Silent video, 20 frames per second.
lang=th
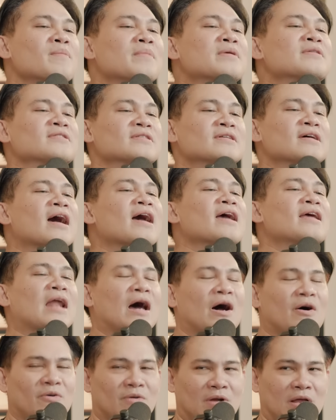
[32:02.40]
คนมาซื้อให้
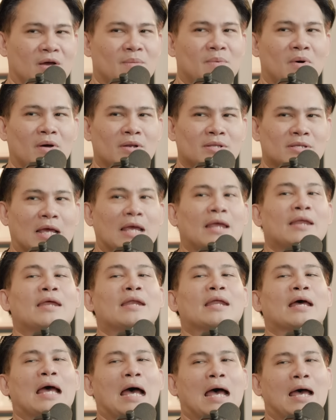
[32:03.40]
เราแล้วก็บอกใจเย็
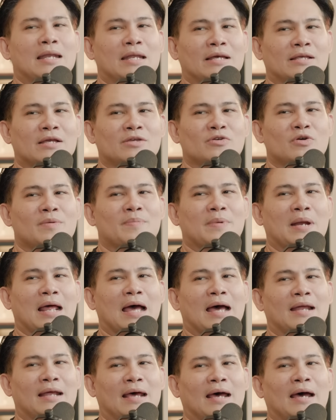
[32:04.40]
นนะคะเดี๋ยวจะช่วยประ
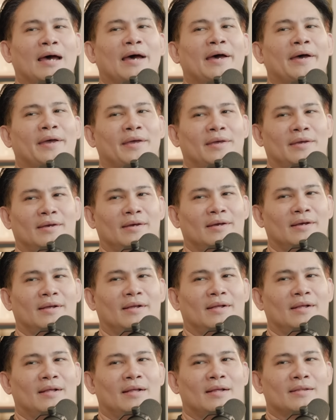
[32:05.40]
กาศหาให้
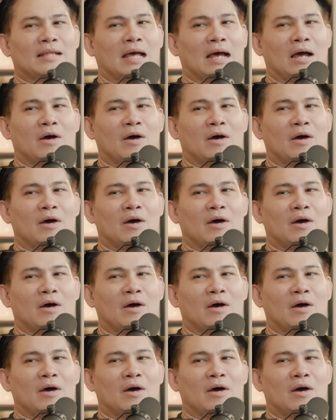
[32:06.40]
แต่